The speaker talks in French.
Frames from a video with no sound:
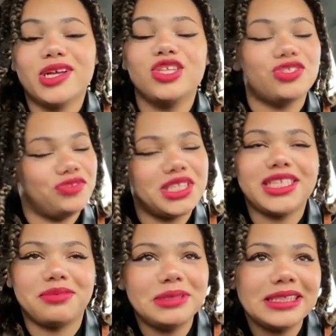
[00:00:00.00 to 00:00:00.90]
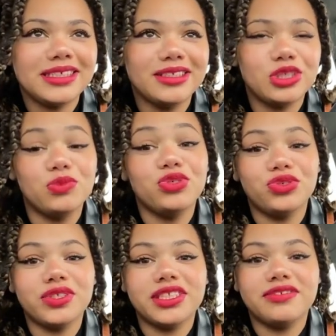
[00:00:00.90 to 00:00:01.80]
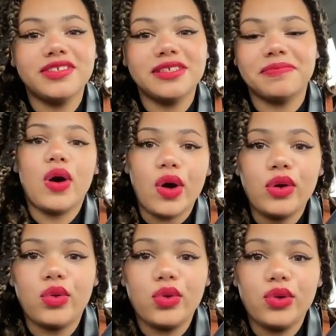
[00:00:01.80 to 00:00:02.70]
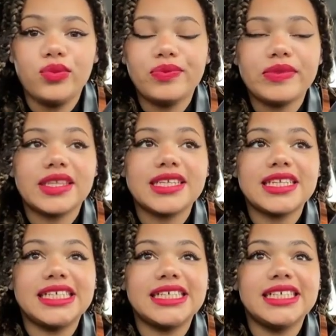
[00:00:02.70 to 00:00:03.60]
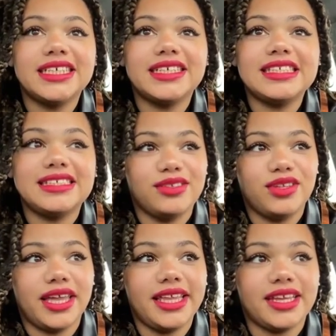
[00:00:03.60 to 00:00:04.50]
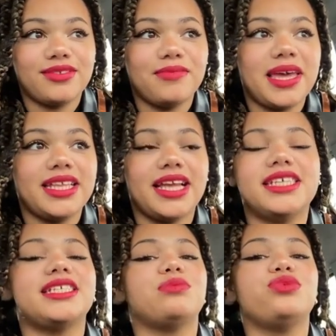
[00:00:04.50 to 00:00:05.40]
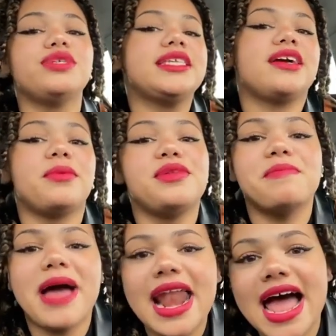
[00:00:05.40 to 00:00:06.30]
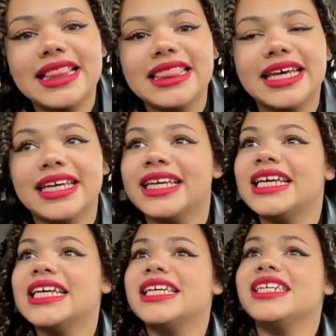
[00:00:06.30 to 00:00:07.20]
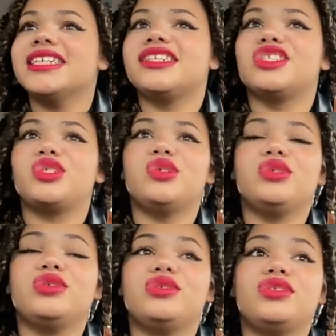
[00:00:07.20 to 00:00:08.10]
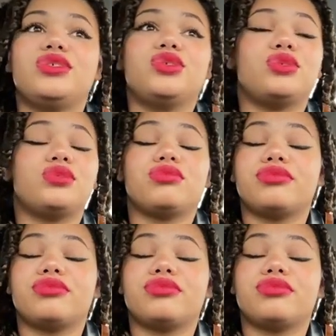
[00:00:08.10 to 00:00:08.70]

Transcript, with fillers: Je vous explique, je me justifie. En gros, euh, ces deux dernières semaines, j'ai bossé comme une malade. Je,